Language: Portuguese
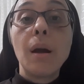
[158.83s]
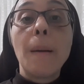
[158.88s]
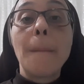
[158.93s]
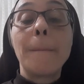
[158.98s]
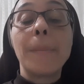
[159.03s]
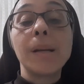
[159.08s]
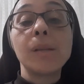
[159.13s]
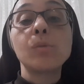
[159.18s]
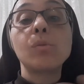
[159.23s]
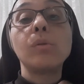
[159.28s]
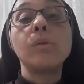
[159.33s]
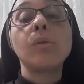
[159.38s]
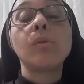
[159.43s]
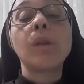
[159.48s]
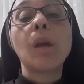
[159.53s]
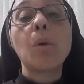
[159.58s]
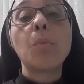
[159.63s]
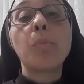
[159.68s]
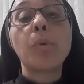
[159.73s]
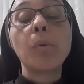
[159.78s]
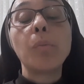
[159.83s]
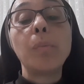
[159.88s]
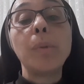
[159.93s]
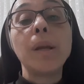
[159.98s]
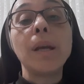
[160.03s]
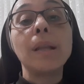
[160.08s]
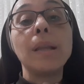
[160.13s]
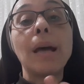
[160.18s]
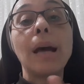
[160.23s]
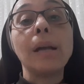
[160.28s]
Mas quando eu tenho
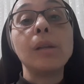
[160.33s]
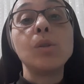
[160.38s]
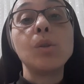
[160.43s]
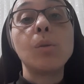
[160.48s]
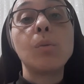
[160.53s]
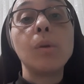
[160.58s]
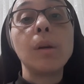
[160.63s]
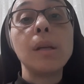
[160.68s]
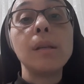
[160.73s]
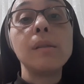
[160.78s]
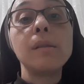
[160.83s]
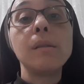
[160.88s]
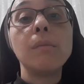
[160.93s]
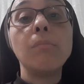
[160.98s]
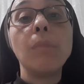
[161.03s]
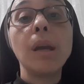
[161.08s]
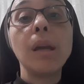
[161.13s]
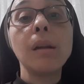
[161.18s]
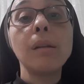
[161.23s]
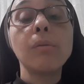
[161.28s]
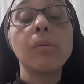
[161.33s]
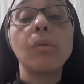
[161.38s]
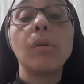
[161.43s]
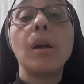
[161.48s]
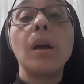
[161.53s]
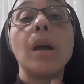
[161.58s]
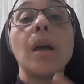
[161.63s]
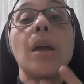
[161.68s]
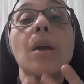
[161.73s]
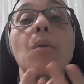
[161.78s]
propriedade e conhecimento,
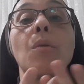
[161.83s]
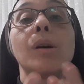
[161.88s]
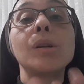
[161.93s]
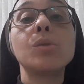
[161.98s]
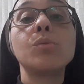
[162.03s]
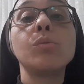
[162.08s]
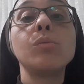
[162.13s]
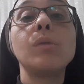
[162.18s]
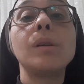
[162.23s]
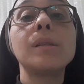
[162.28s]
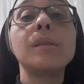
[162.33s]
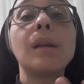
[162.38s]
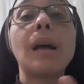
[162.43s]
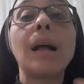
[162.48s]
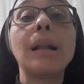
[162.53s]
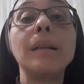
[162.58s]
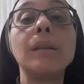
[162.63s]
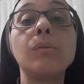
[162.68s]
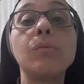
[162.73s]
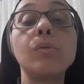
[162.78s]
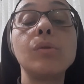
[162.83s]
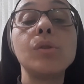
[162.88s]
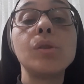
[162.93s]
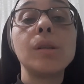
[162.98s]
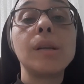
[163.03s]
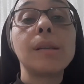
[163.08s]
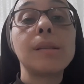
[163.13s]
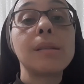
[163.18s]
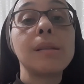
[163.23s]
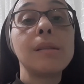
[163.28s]
eu ajudo a
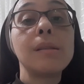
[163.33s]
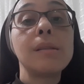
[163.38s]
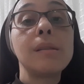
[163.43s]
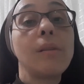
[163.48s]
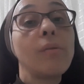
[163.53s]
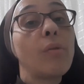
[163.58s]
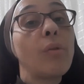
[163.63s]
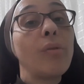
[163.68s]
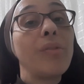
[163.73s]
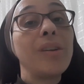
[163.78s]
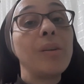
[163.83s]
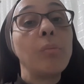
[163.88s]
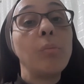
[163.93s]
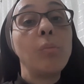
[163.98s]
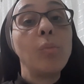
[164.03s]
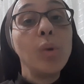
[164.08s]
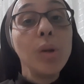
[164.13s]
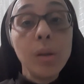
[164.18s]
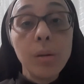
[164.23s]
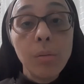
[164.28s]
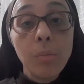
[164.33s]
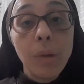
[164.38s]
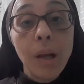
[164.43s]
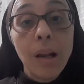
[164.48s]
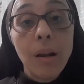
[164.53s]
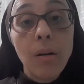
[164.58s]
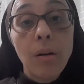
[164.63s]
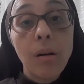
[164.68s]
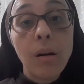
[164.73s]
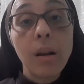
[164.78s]
liturgia a se desenvolver muito
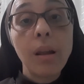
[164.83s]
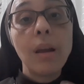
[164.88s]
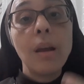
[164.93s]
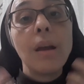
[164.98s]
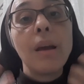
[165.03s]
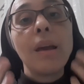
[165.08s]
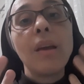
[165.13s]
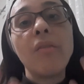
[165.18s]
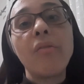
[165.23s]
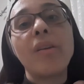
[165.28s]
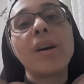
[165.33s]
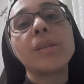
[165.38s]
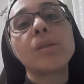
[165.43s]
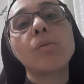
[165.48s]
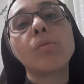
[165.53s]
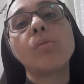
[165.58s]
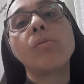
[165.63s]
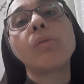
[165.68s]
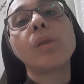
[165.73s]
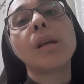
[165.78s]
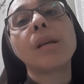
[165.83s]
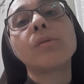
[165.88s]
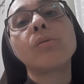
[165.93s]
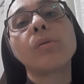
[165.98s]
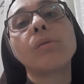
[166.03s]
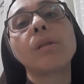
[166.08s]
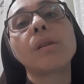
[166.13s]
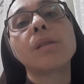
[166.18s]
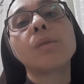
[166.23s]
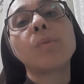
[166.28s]
melhor e faço com que as
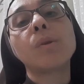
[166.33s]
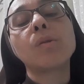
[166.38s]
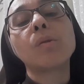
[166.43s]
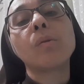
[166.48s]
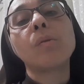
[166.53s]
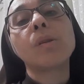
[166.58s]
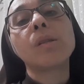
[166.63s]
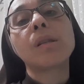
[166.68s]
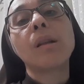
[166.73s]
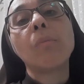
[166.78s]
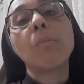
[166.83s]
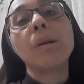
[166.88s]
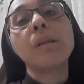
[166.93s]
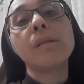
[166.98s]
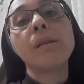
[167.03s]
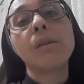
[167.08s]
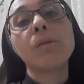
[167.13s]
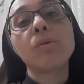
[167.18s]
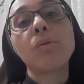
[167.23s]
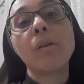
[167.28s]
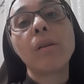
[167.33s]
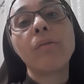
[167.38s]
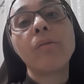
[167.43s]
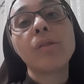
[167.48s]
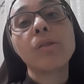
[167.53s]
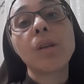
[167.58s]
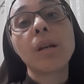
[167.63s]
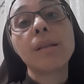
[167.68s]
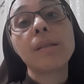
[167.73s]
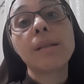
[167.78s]
outras pessoas também sejam
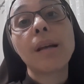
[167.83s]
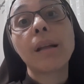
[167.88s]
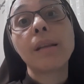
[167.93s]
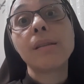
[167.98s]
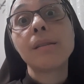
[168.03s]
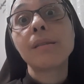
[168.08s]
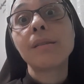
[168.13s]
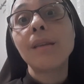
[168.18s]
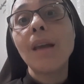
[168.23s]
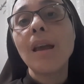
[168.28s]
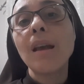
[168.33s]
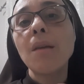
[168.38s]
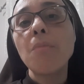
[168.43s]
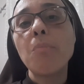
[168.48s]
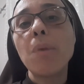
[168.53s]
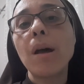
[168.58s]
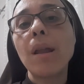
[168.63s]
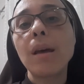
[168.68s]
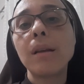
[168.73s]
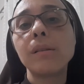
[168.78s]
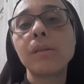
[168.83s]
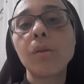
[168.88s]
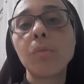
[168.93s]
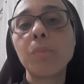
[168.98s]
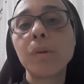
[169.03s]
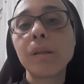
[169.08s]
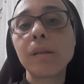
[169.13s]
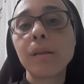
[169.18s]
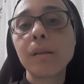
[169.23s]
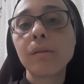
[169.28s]
evangelizadas, sem que para isso eu
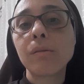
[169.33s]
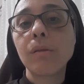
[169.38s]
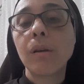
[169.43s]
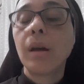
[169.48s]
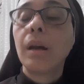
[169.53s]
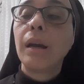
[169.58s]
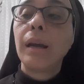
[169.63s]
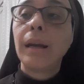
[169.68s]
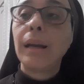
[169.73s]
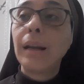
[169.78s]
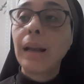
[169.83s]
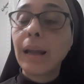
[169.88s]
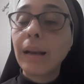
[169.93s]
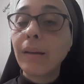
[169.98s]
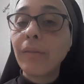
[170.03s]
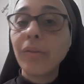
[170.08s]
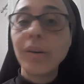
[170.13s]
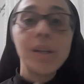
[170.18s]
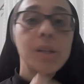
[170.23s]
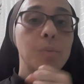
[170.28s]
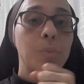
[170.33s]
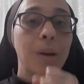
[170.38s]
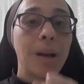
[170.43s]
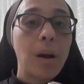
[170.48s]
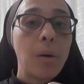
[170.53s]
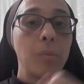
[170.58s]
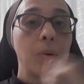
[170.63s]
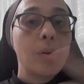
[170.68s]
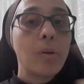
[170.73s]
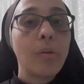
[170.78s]
preciso ir lá na frente, pegar
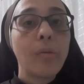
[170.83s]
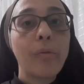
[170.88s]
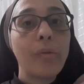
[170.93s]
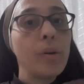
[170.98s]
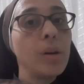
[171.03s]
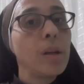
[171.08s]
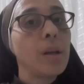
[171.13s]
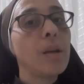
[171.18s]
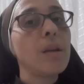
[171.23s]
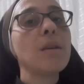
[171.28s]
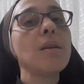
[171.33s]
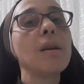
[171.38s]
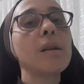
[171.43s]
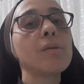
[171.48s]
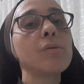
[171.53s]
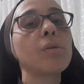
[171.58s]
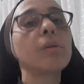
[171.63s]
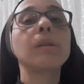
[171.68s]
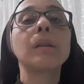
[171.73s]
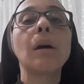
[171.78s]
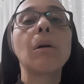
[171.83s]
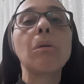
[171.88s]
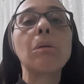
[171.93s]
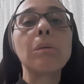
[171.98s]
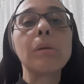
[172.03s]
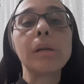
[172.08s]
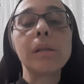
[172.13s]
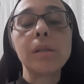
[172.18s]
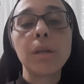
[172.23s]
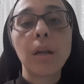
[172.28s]
o microfone e exortar ou
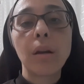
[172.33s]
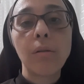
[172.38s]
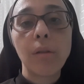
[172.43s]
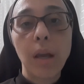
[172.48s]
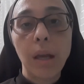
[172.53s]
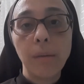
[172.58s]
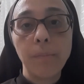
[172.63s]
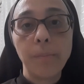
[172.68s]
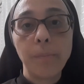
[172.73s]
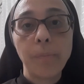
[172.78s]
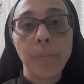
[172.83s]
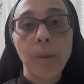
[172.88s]
corrigir alguém.